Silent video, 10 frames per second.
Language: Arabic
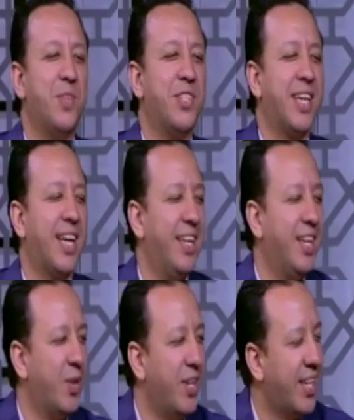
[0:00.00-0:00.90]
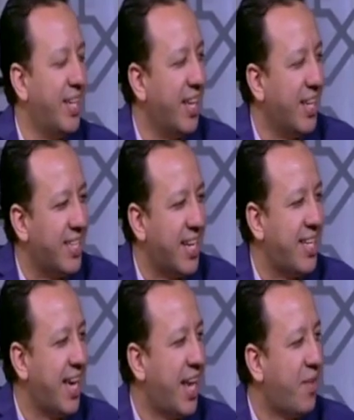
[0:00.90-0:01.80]
بص خليني اقول لك ان
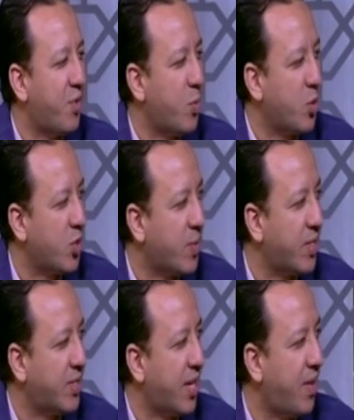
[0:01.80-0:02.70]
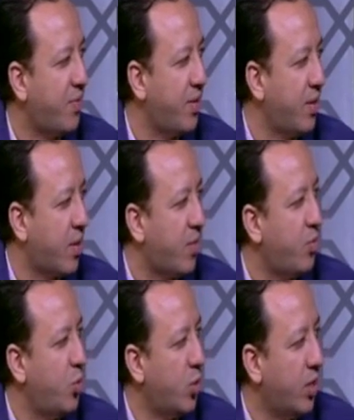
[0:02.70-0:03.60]
لسانتي اعلن في المؤتمر الصحفي
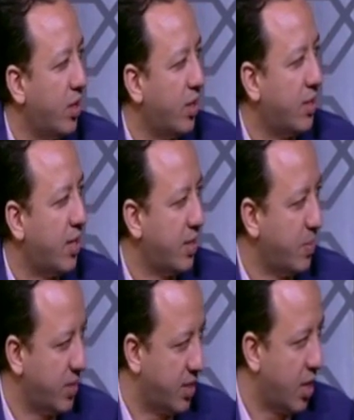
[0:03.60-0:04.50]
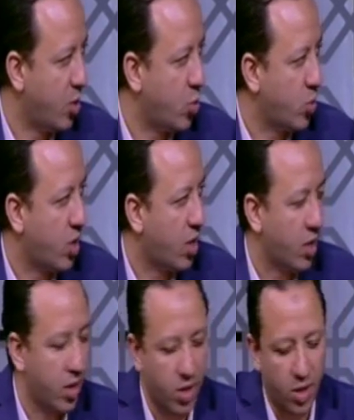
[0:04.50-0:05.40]
رفضه لتقديم استقالته
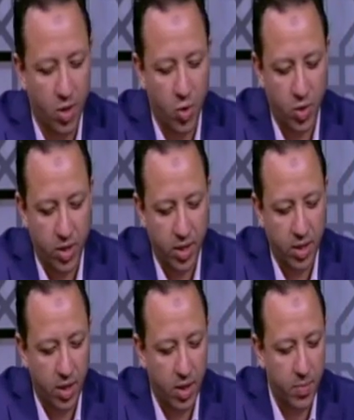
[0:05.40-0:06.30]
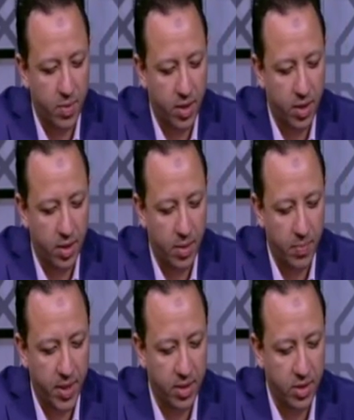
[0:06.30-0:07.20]
وترك حريه الامر
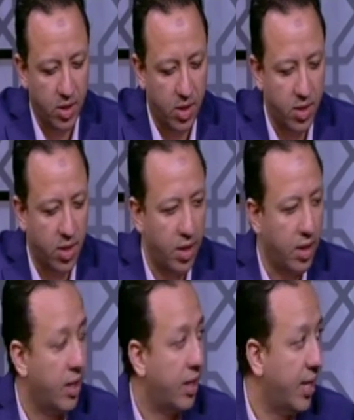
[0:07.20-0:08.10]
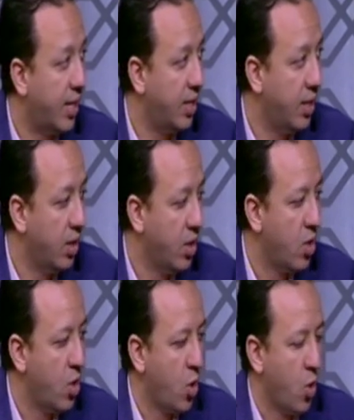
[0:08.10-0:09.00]
لمجلس اداره النادي
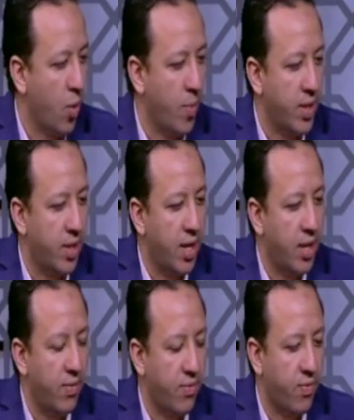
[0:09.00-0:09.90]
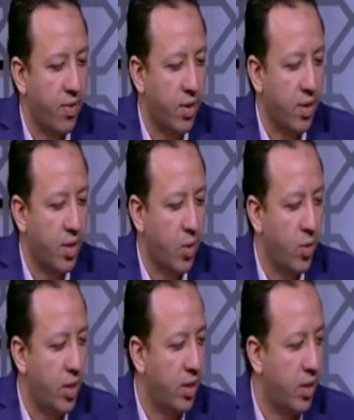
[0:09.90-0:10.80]
وبالتالي في
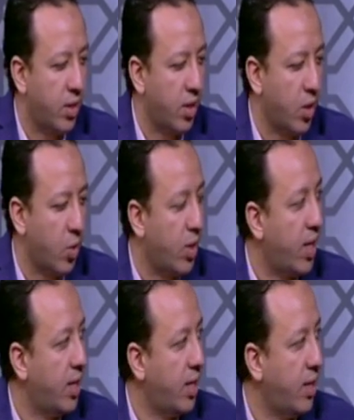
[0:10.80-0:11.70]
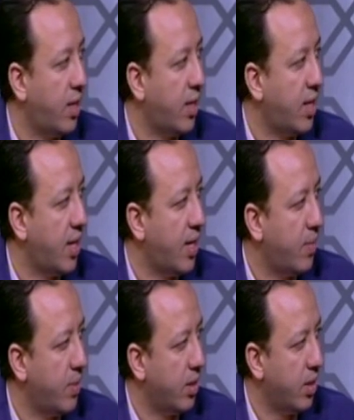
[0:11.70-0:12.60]
توقيت قليل جدا النادي
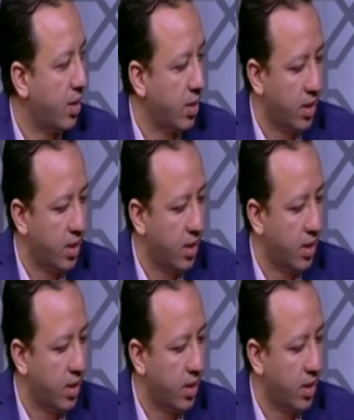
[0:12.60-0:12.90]
الاهلي بي